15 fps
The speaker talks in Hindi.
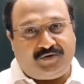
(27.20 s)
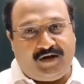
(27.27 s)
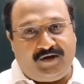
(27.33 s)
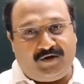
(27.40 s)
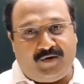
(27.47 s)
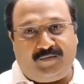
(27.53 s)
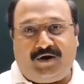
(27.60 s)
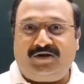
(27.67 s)

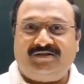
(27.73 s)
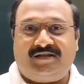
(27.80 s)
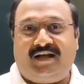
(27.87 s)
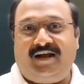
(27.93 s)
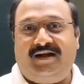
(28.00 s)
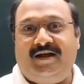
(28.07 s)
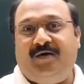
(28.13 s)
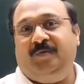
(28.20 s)
स्टूडेंट को बहुत
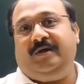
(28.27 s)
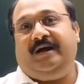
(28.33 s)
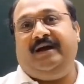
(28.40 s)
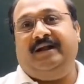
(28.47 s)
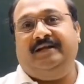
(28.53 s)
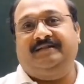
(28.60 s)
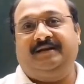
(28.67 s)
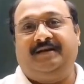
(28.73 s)
सारे डाउट
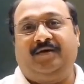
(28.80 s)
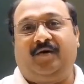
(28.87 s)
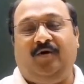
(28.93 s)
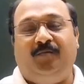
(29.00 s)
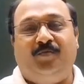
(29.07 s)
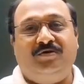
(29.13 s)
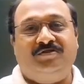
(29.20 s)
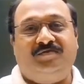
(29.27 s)
आ रहे थे
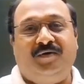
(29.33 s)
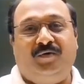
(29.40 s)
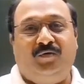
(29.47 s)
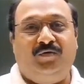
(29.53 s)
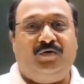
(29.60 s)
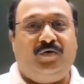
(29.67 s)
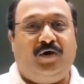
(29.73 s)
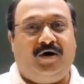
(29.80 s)
और बुक्स में
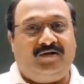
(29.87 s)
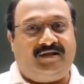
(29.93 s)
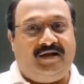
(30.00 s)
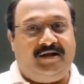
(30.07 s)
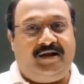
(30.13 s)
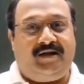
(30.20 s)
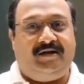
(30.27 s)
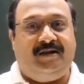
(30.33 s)
उनको
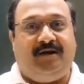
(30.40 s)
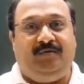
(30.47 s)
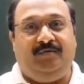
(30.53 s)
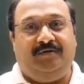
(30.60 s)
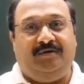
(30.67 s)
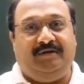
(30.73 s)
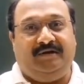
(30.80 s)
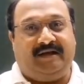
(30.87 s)
ऑथेंटिक
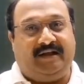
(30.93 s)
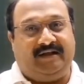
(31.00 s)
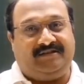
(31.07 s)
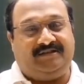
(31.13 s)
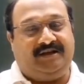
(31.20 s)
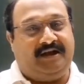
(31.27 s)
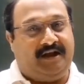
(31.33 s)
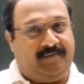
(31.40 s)
डाउट
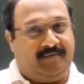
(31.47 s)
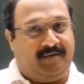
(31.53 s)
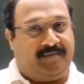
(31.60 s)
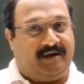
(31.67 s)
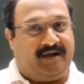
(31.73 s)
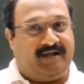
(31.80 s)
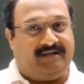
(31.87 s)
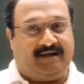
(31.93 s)
करेक्शन नहीं मिल
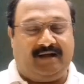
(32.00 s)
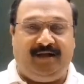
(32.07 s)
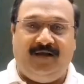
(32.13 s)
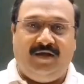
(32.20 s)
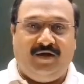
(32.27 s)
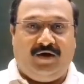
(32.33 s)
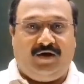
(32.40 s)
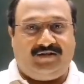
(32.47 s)
पा रहा था
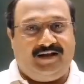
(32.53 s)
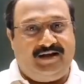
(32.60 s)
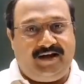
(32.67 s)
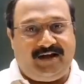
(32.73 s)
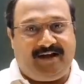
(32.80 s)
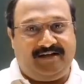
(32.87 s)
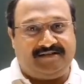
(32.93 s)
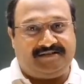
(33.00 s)

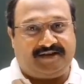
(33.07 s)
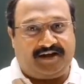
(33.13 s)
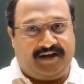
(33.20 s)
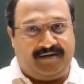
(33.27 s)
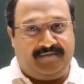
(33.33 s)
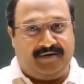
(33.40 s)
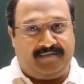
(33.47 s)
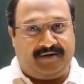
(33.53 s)
ऑथेंटिक आंसर
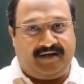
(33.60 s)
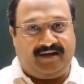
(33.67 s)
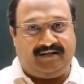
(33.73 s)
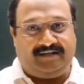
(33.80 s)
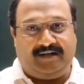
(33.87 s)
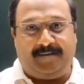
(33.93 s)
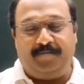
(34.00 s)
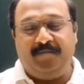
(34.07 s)
नहीं मिल पा
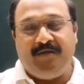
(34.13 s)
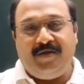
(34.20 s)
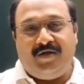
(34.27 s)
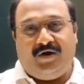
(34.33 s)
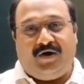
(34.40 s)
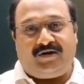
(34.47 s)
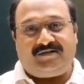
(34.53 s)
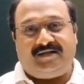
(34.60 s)
रहा था
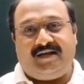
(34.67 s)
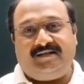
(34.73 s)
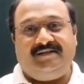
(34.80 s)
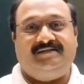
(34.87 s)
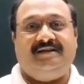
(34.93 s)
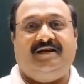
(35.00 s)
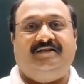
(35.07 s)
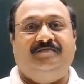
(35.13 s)
और साथ
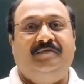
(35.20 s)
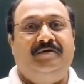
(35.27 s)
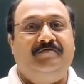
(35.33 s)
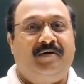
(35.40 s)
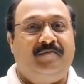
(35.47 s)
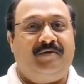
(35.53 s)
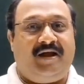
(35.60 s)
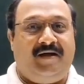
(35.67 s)
ही साथ
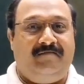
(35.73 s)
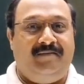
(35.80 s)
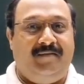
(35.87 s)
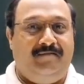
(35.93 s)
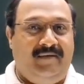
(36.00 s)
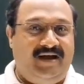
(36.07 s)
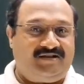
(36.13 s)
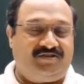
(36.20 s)
मिनिमम टाइम
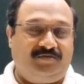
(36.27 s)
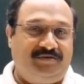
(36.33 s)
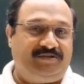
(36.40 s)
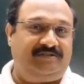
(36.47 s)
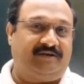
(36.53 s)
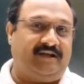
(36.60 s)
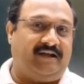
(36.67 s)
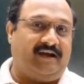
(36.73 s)
में मैक्सिमम
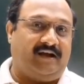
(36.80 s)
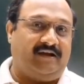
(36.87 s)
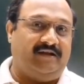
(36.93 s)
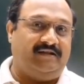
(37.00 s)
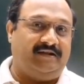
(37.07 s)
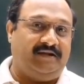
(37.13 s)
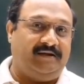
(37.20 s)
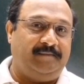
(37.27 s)
स्टडी
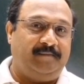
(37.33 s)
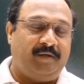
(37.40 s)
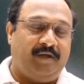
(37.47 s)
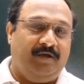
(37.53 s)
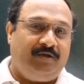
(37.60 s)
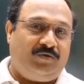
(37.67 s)
करनी थी